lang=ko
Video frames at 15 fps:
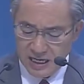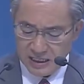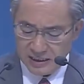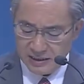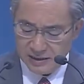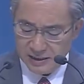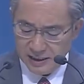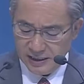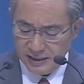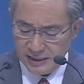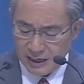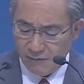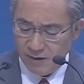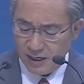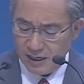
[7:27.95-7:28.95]
그때
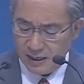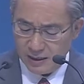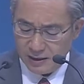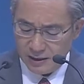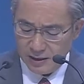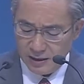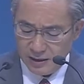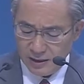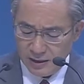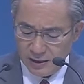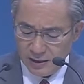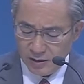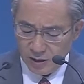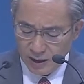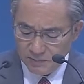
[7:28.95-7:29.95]
나와
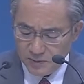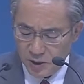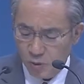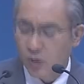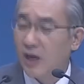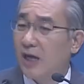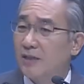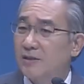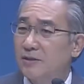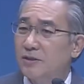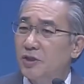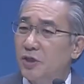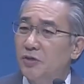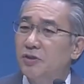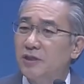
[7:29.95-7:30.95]
함께 올라갔던
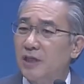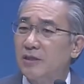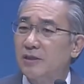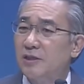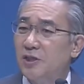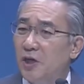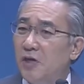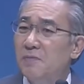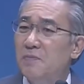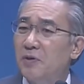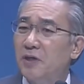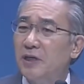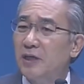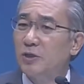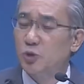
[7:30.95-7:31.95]
형제들 1
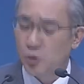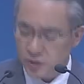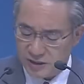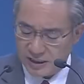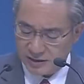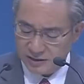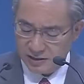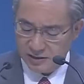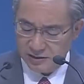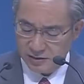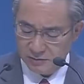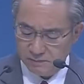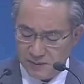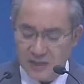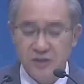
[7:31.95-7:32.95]
0명의
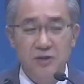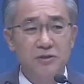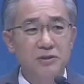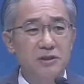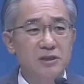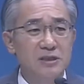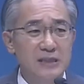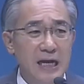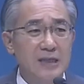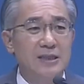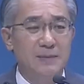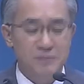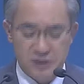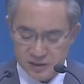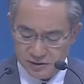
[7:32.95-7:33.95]
족장들은 백성들을
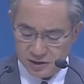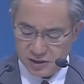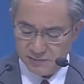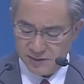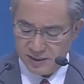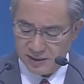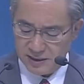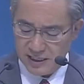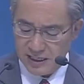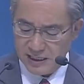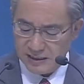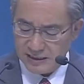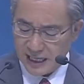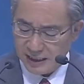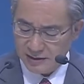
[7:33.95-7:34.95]
낙담시켰지만
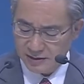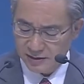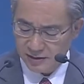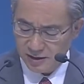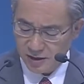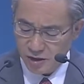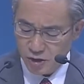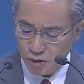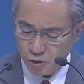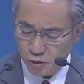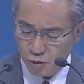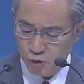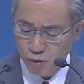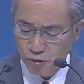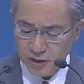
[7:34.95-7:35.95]
나는
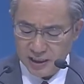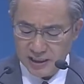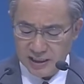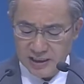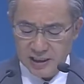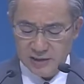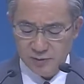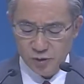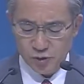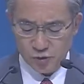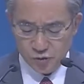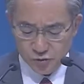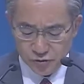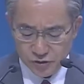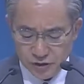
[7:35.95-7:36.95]
주 나의 하나님을
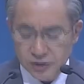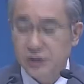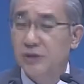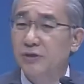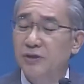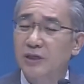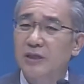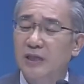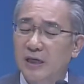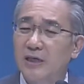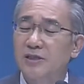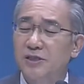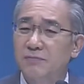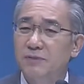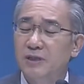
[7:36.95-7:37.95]
충성스럽게
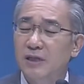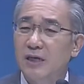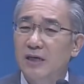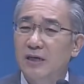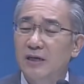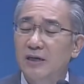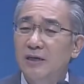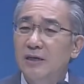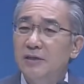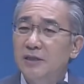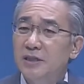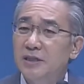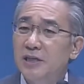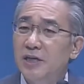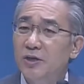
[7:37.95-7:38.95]
따랐습니다. 근데
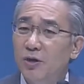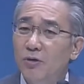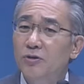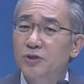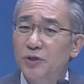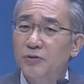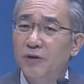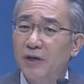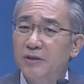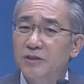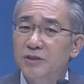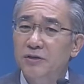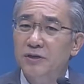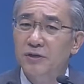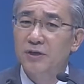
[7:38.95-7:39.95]
이게 영어
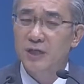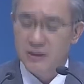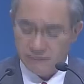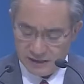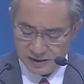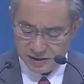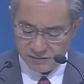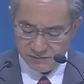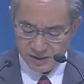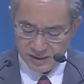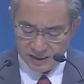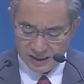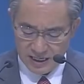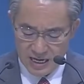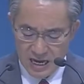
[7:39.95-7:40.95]
성경에는요. 이렇게 나와
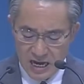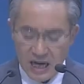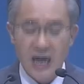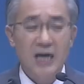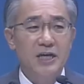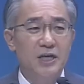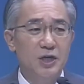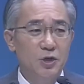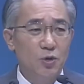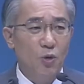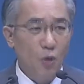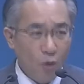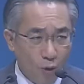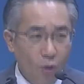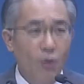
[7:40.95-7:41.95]
있습니다. I
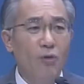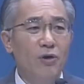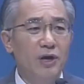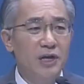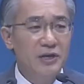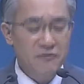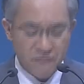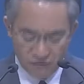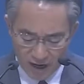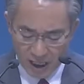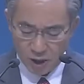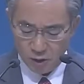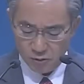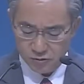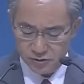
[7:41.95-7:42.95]
wholly
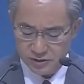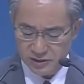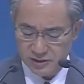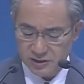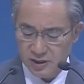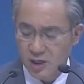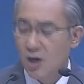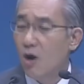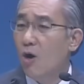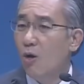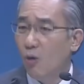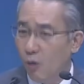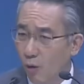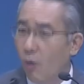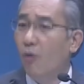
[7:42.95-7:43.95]
followed.
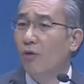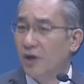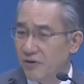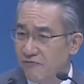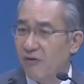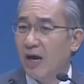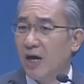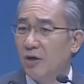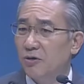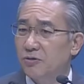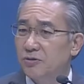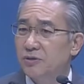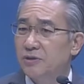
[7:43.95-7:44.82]
wholly followed.